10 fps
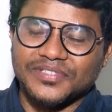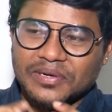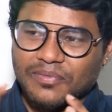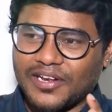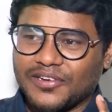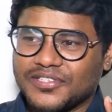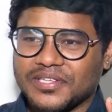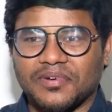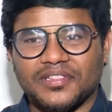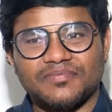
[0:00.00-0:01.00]
సినిమాలు
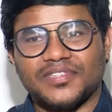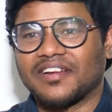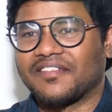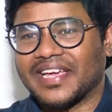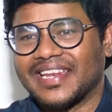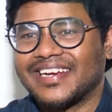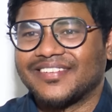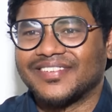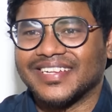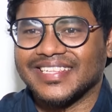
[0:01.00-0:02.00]
చూస్తే మాత్రం చాలా
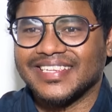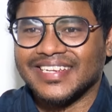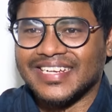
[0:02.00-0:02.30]
వైలెంట్ ఉంటుంది